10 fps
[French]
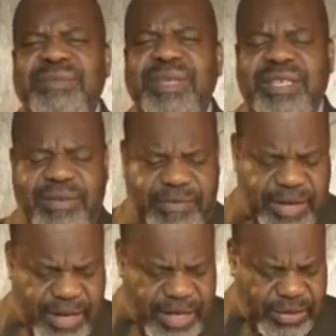mais il fait
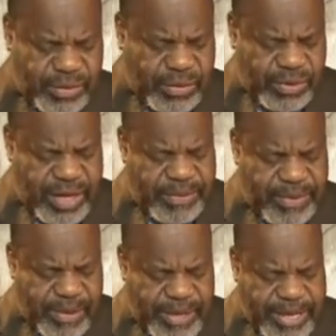grâce aux
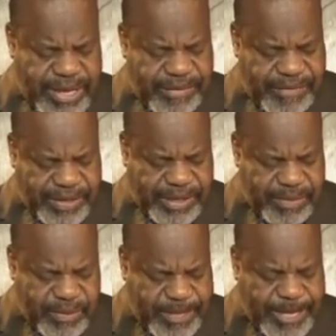humbles,
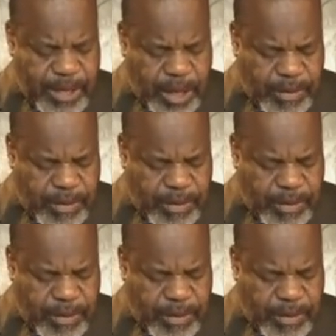effectivement, qu'il